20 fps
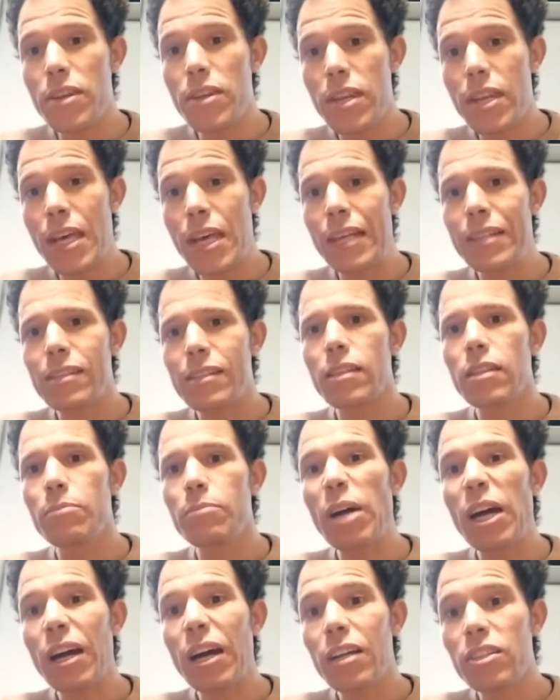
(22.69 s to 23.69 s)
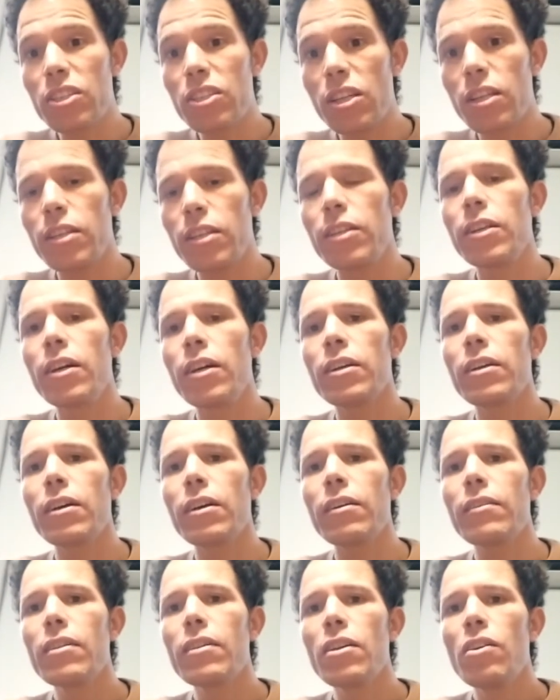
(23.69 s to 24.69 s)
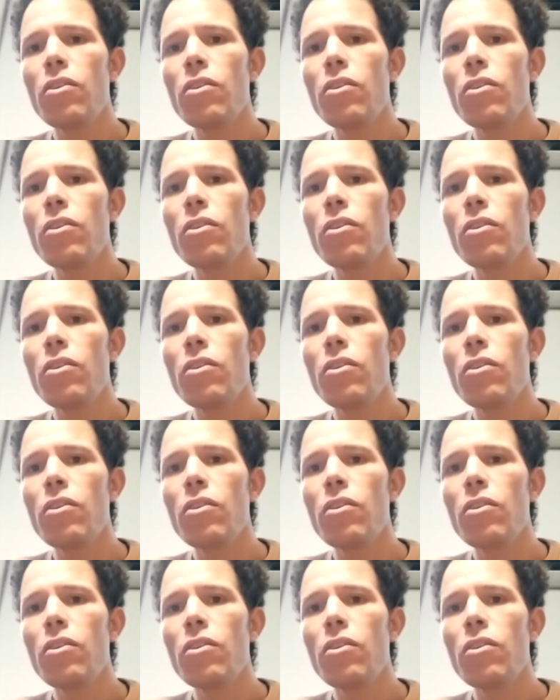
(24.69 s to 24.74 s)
الناس اللي باغا تجي لهنايا